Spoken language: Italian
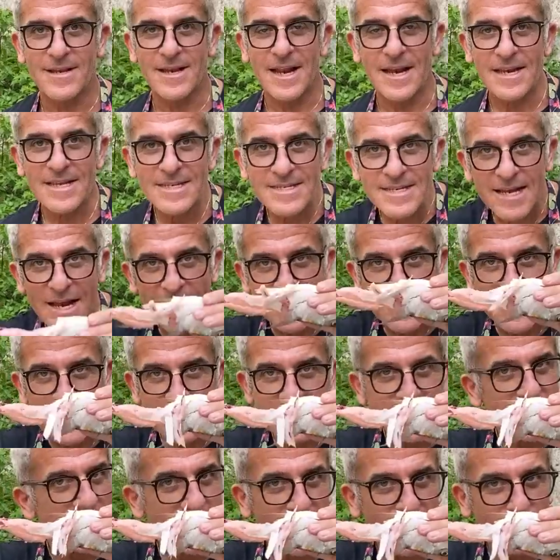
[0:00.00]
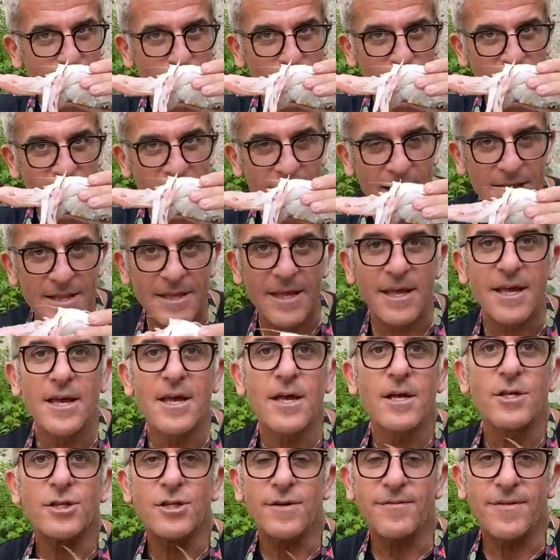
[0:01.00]
La lisca a destra, non la buttate,
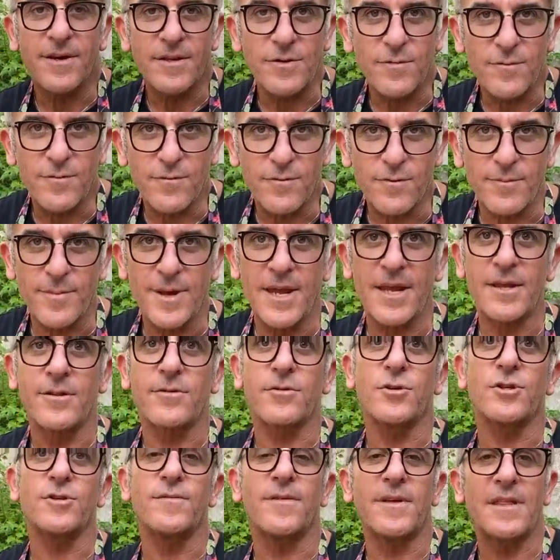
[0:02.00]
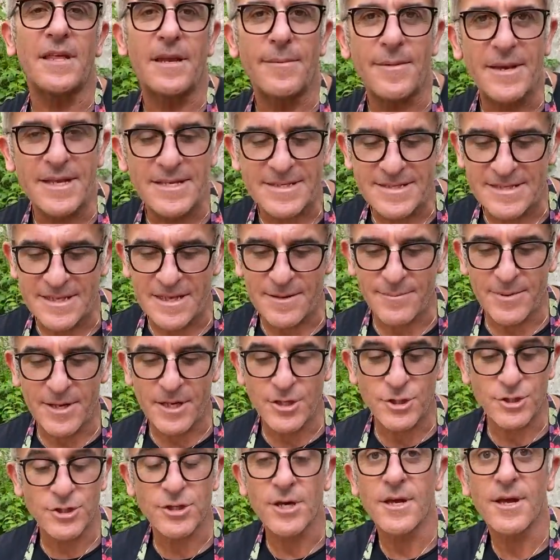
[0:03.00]
ci fate un fumetto, ci fate una minestra di
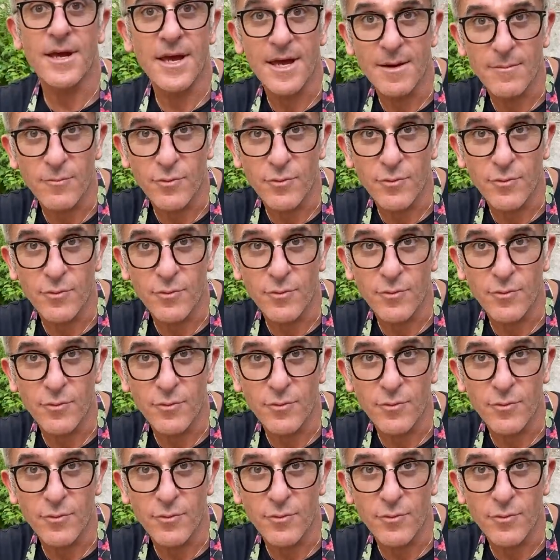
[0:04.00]
pesce, è